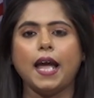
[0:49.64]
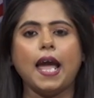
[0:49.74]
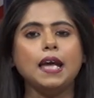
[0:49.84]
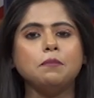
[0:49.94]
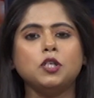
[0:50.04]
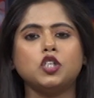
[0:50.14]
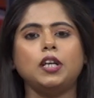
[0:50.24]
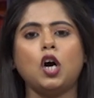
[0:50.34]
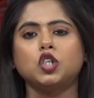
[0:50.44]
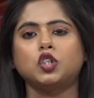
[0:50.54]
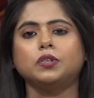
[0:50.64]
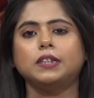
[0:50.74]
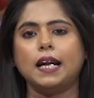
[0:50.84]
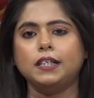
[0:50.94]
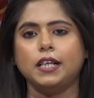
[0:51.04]
এই মিছিলে অংশ
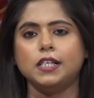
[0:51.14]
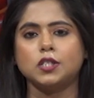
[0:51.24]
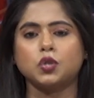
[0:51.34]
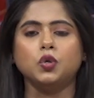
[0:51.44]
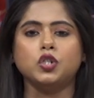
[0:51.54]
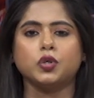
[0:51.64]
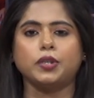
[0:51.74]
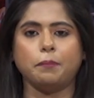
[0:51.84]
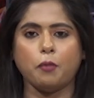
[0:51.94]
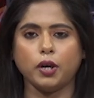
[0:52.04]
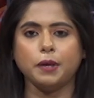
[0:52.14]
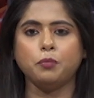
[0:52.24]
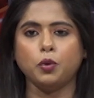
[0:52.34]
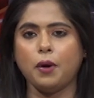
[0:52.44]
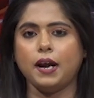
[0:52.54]
নেননি স্কুল ছুটির পরে
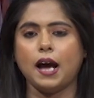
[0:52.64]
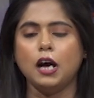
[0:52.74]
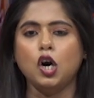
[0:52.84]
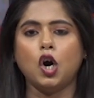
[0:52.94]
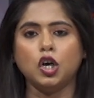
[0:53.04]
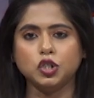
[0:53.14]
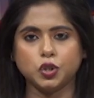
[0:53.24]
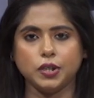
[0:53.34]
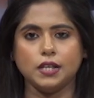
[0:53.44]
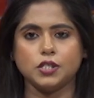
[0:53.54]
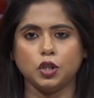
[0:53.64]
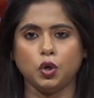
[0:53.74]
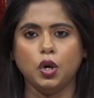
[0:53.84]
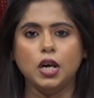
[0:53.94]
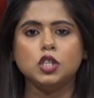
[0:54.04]
পড়ুয়ারা অংশ নিয়েছিল
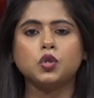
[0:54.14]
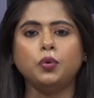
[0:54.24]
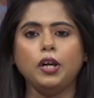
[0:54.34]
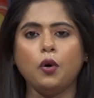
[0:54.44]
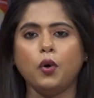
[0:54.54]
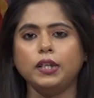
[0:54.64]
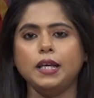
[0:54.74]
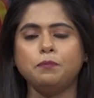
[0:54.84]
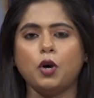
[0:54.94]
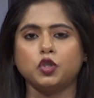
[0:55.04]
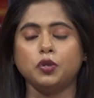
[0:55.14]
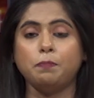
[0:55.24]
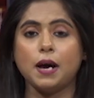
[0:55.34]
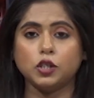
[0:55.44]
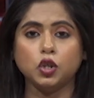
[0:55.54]
স্কুলেও ওই দিন পঠন
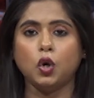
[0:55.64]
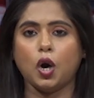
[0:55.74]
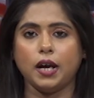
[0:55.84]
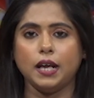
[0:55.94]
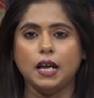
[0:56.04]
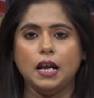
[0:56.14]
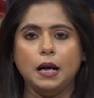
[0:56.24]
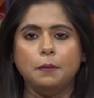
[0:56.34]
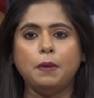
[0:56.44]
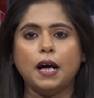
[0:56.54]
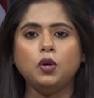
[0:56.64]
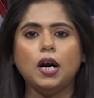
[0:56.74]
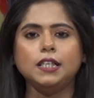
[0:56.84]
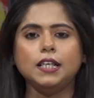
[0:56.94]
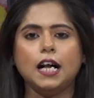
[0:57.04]
পাঠনও হয়
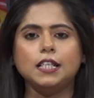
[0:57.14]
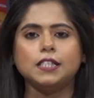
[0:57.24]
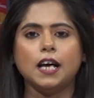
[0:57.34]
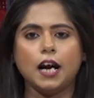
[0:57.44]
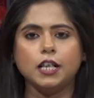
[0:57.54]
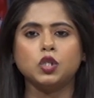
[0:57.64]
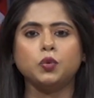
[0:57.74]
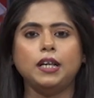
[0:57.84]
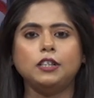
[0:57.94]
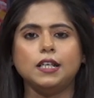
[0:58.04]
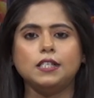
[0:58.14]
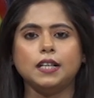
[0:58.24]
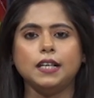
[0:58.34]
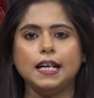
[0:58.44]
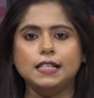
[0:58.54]
বালুহাটি গার্লস হাই স্কুলের
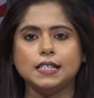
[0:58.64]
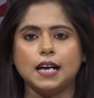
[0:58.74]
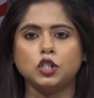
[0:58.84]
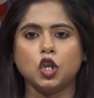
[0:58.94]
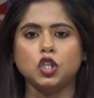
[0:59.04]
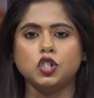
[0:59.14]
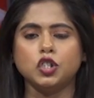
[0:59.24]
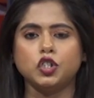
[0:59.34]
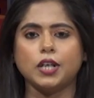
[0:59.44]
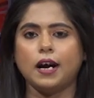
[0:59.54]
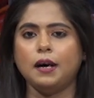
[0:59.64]
টিচার ইনচার্জ অঞ্জন সাহা